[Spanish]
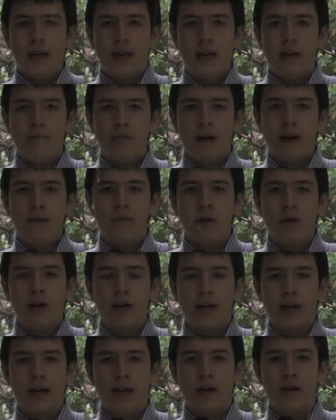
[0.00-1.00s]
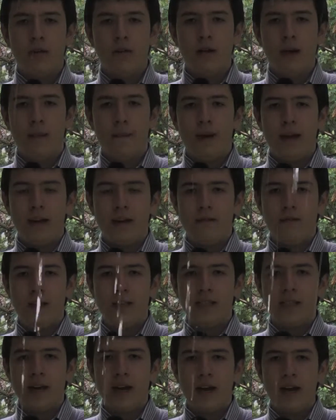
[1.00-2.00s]
El páramo de Guerrero
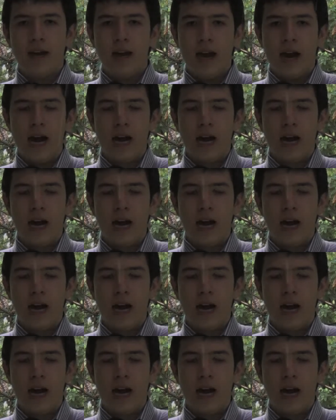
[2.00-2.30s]
beneficia